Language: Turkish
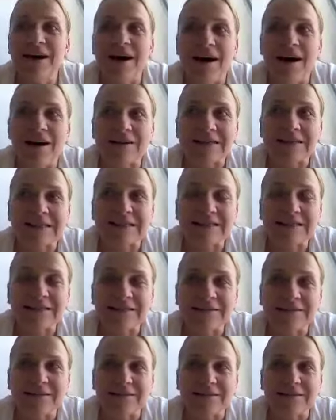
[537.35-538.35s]
Artı
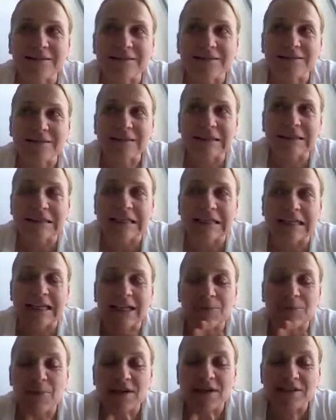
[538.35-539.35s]
e,
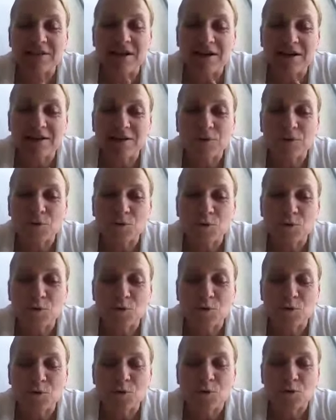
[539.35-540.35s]
ilk başlarda
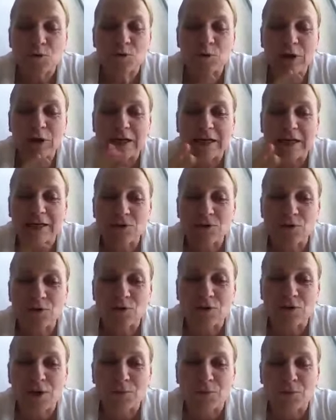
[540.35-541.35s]
uzun süreleri
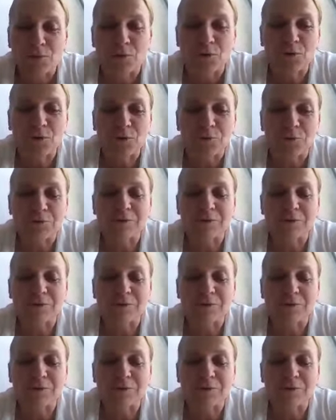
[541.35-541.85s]
tutamıyordum